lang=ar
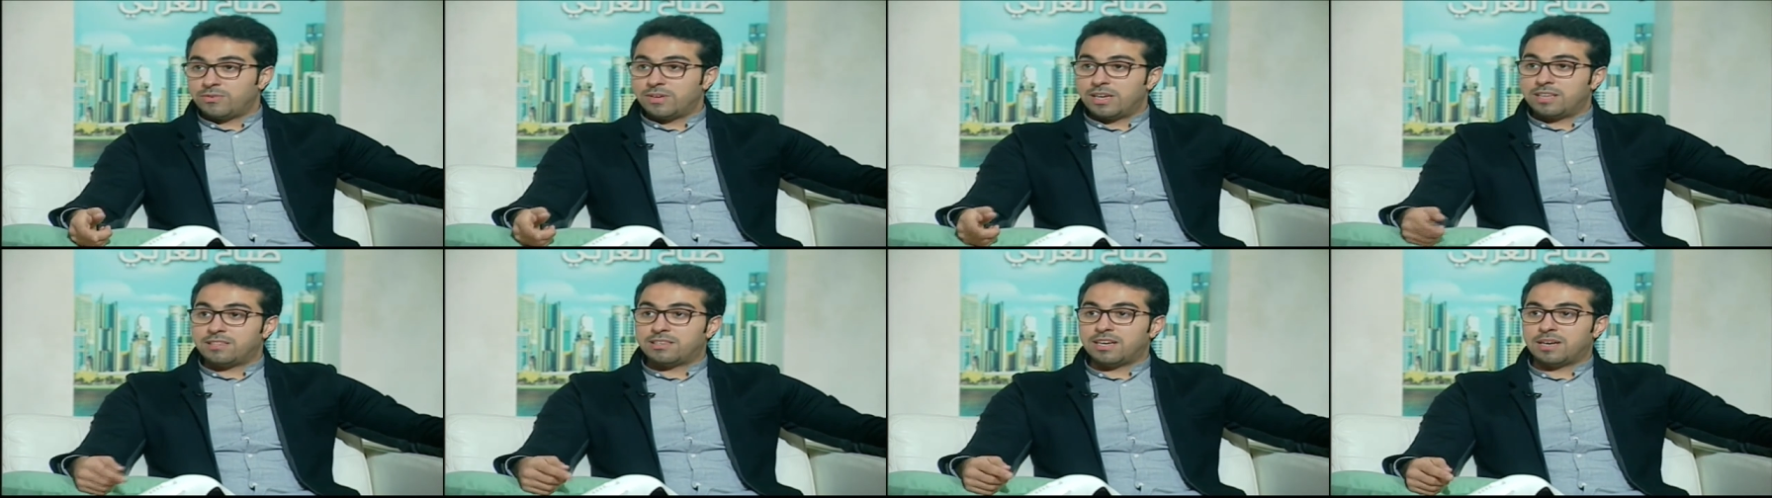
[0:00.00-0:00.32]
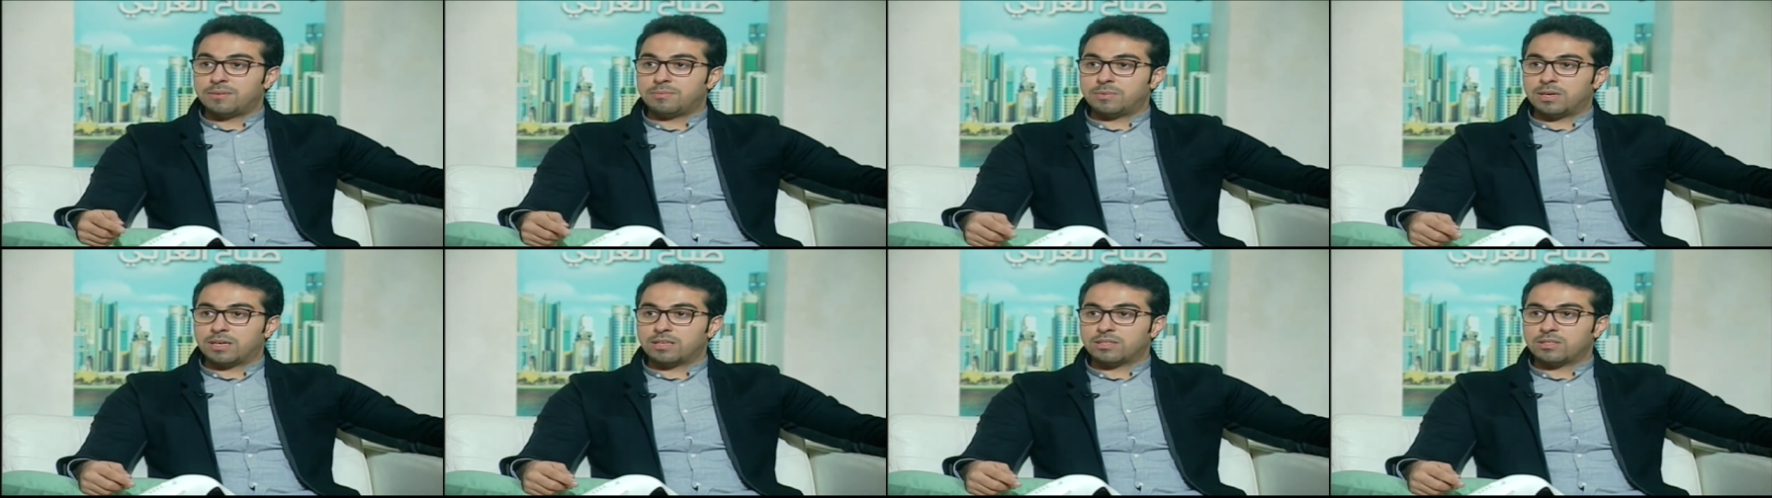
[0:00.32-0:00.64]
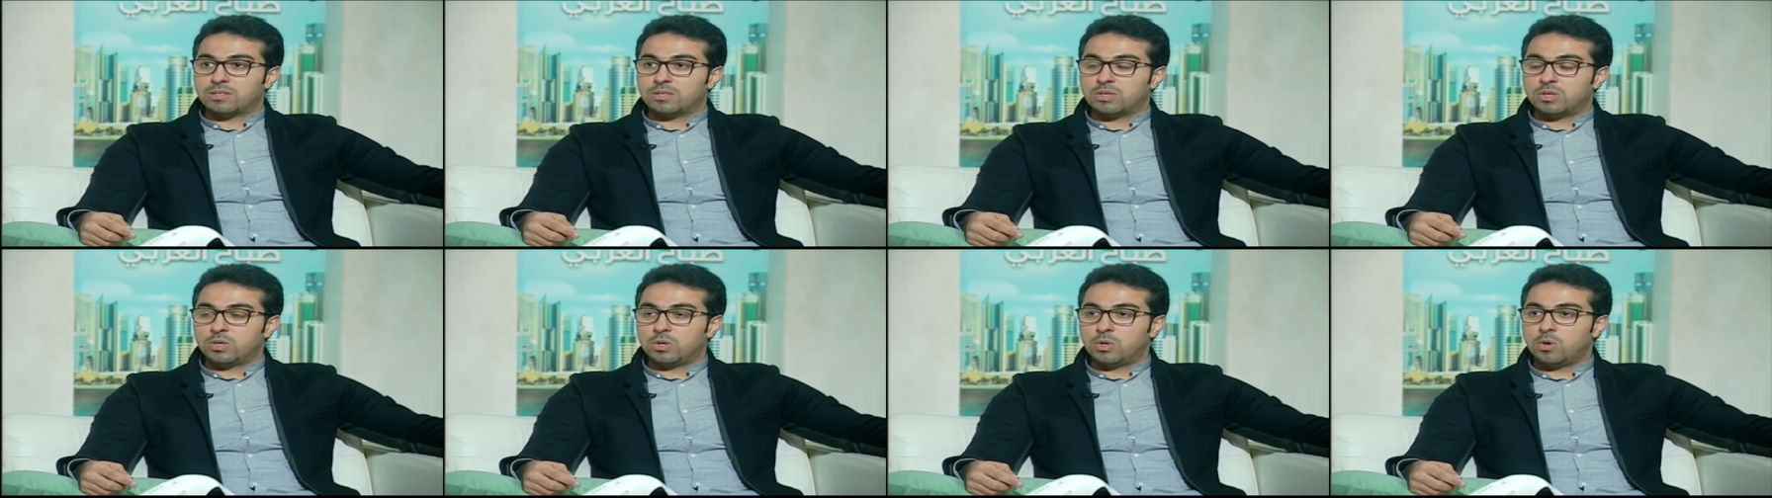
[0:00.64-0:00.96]
فيها
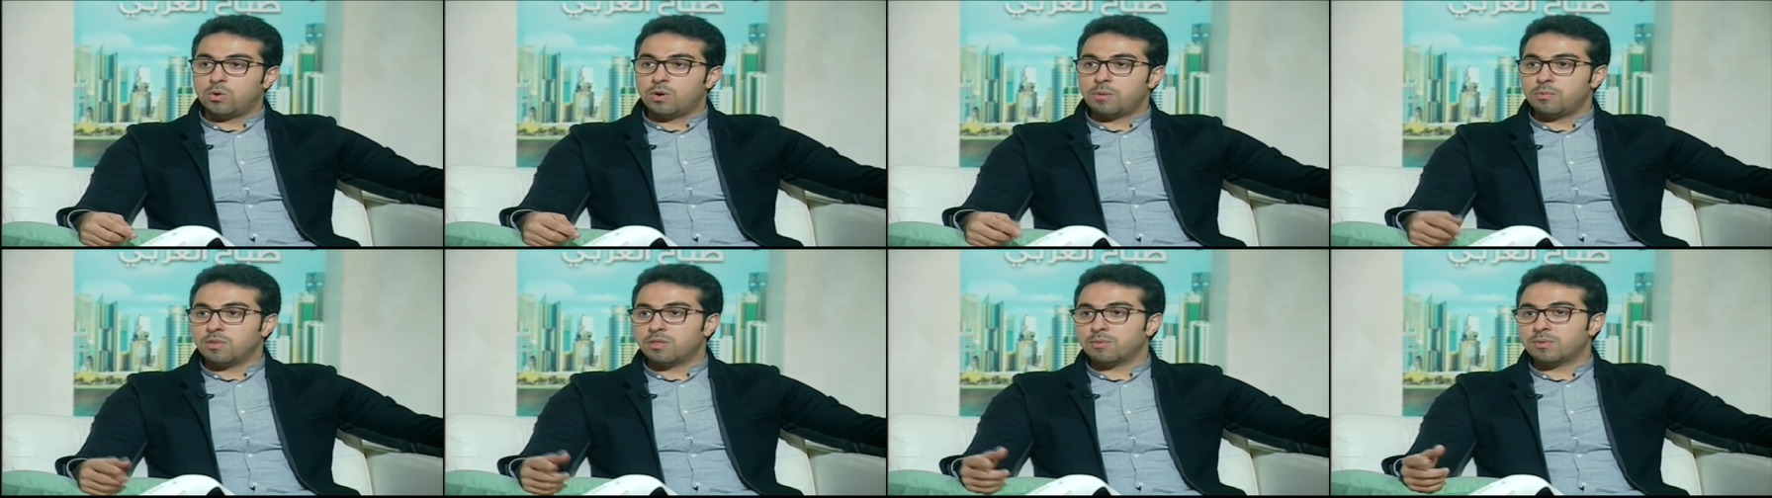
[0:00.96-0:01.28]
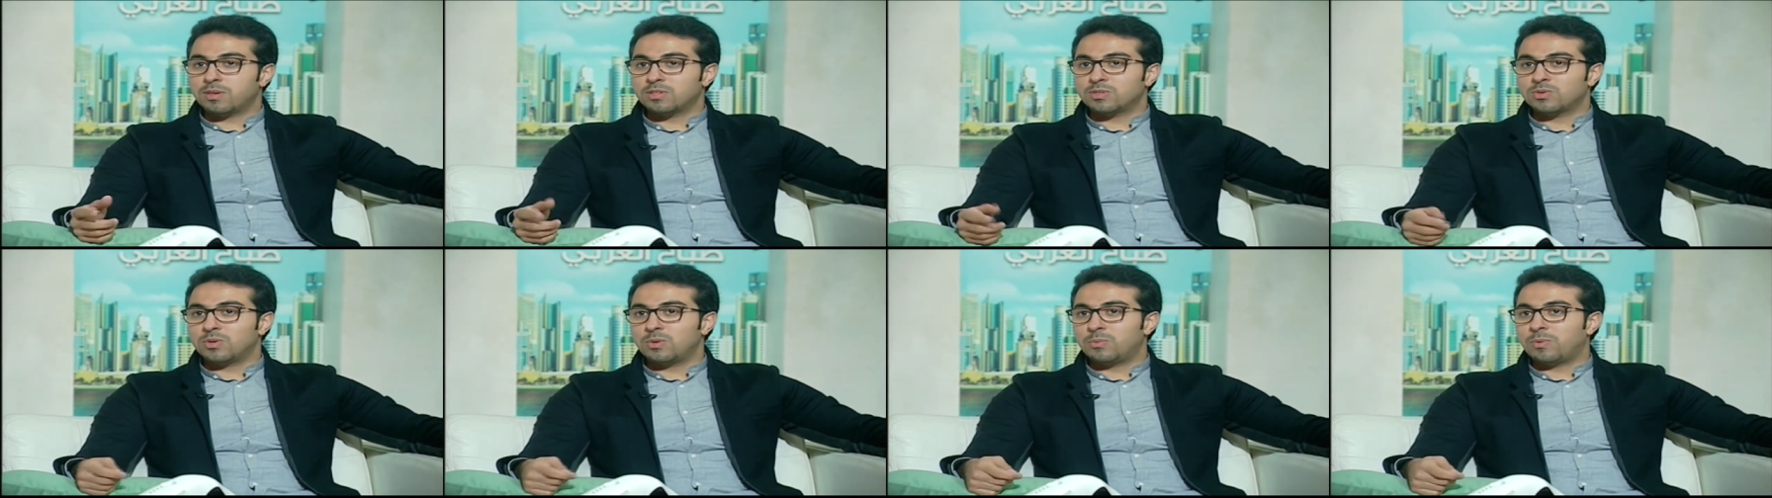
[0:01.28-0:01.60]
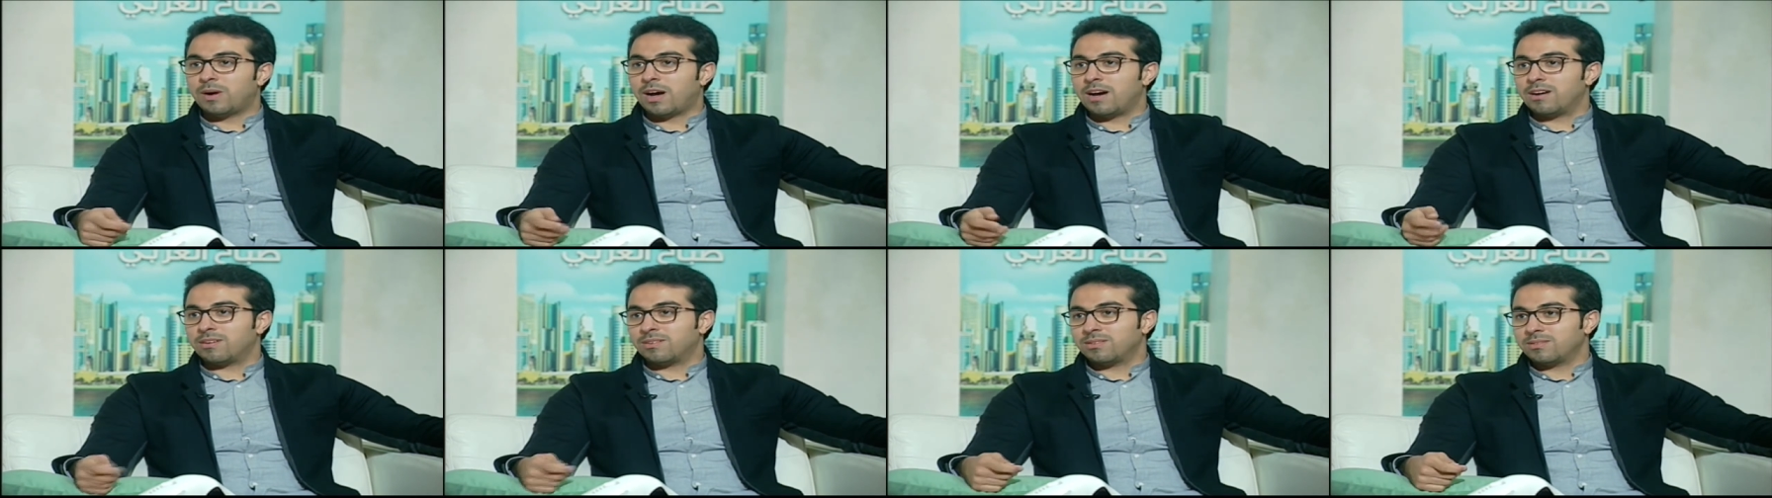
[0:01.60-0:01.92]
تعمقت وهو مثل ما تقول
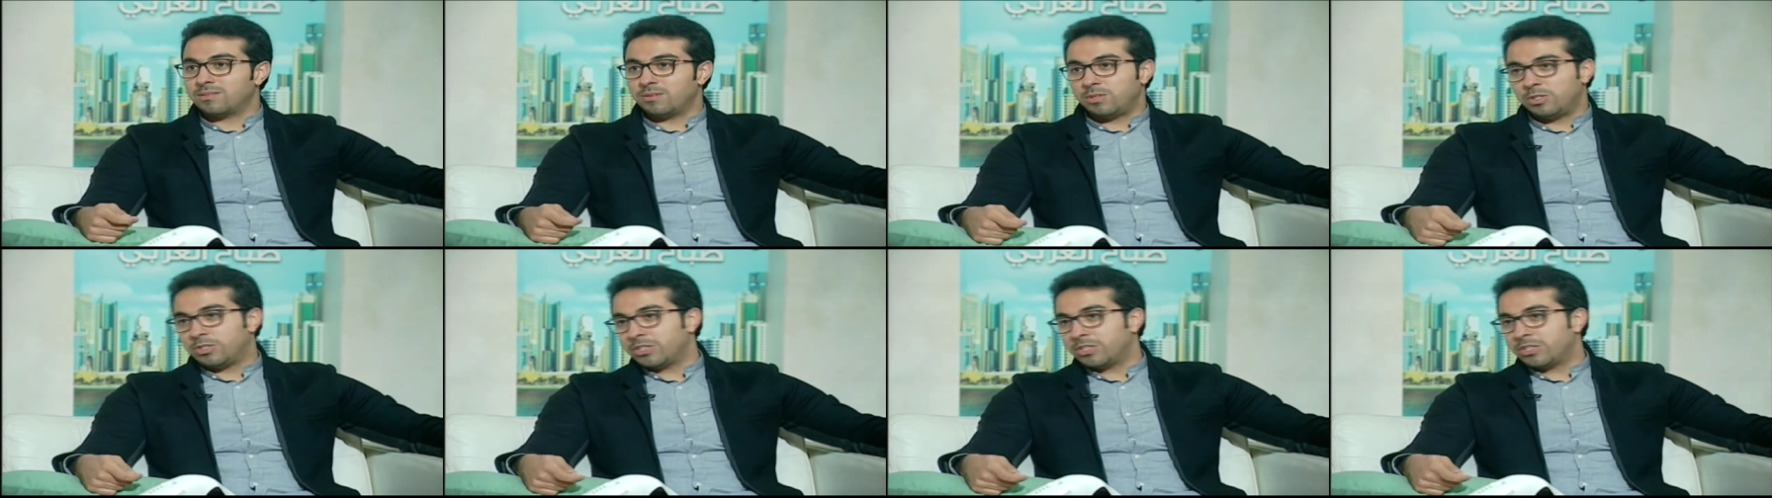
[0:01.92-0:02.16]
بحر